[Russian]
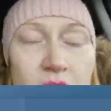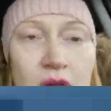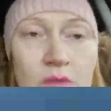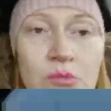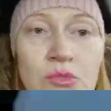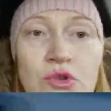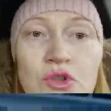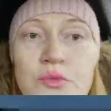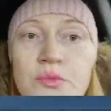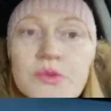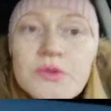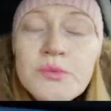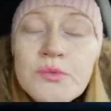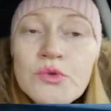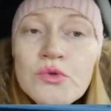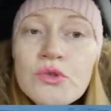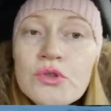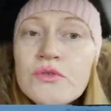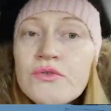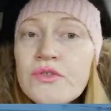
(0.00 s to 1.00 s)
Может быть мы
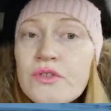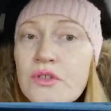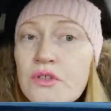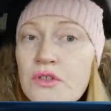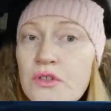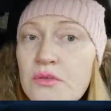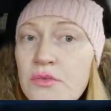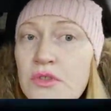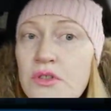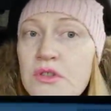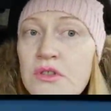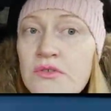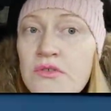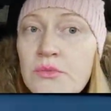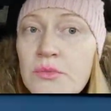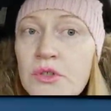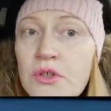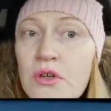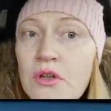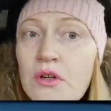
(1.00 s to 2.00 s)
уже выедем из этого
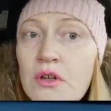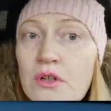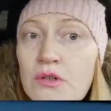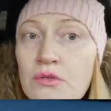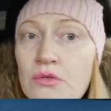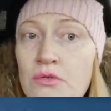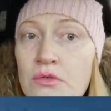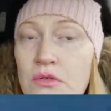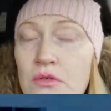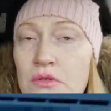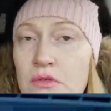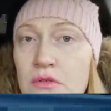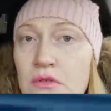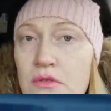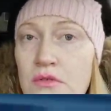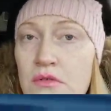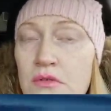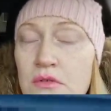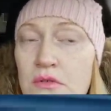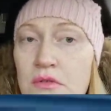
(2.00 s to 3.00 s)
микрорайона?
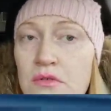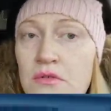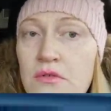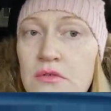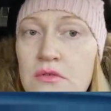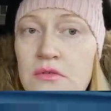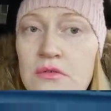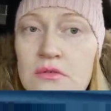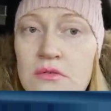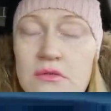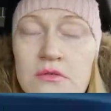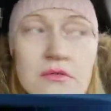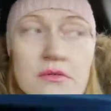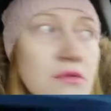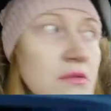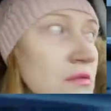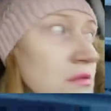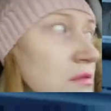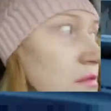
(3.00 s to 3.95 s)
Тебе не нравится?